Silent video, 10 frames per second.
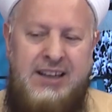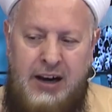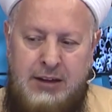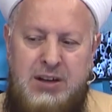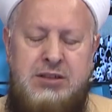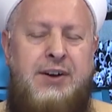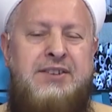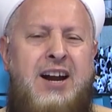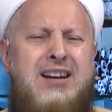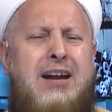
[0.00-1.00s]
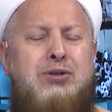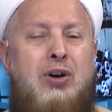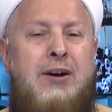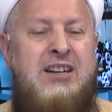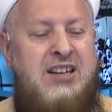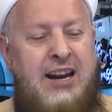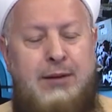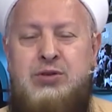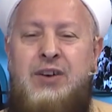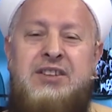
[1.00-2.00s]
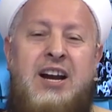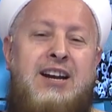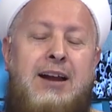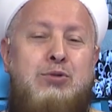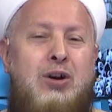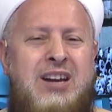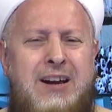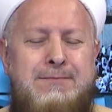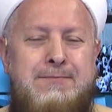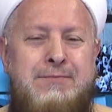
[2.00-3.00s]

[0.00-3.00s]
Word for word: Yaratma sıfatına inanıyor. Kelam sıfatına inanmıyor ki.